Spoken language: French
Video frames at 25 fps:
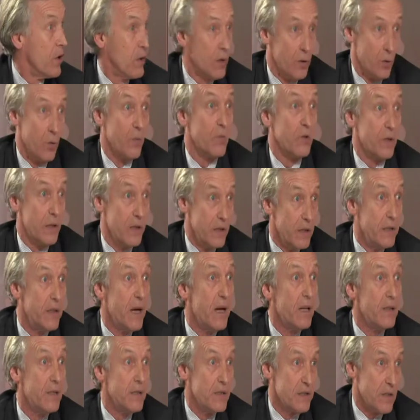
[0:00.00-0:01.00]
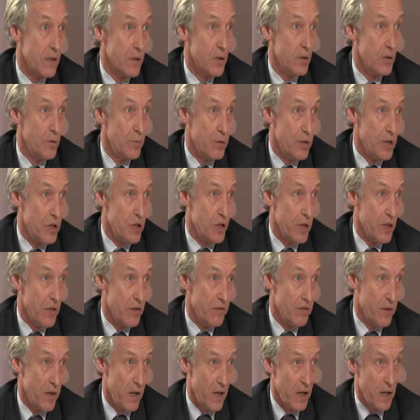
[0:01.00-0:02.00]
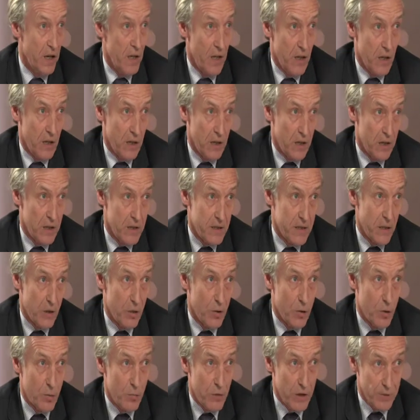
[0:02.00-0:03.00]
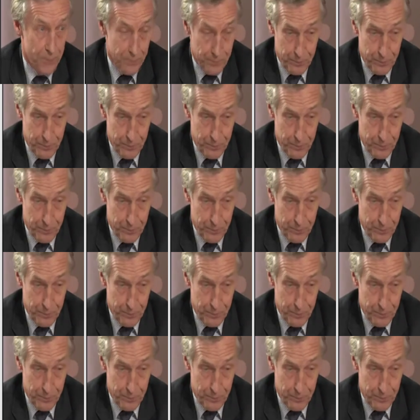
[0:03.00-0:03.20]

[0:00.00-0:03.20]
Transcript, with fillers: Donc il y a des économies d'échelle à faire, il y a des économies